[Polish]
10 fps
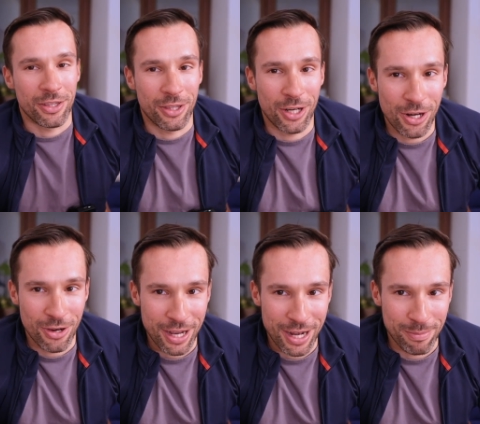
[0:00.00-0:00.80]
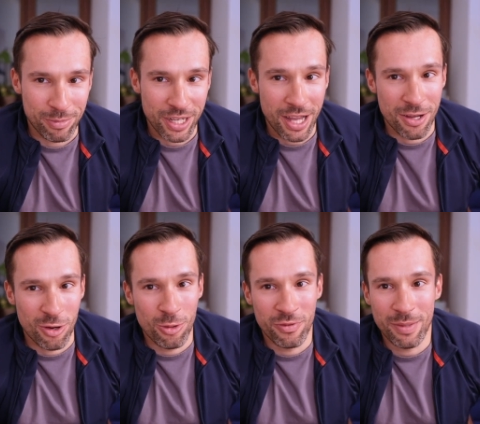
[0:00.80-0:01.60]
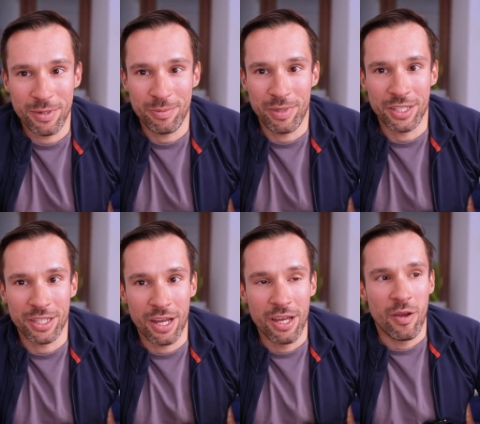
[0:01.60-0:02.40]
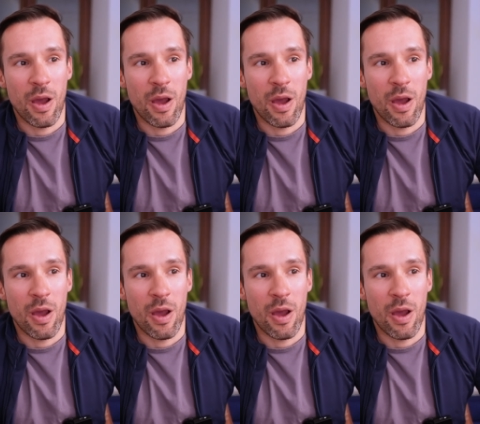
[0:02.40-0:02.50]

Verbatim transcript: trochę lepsza, równie bezpieczna,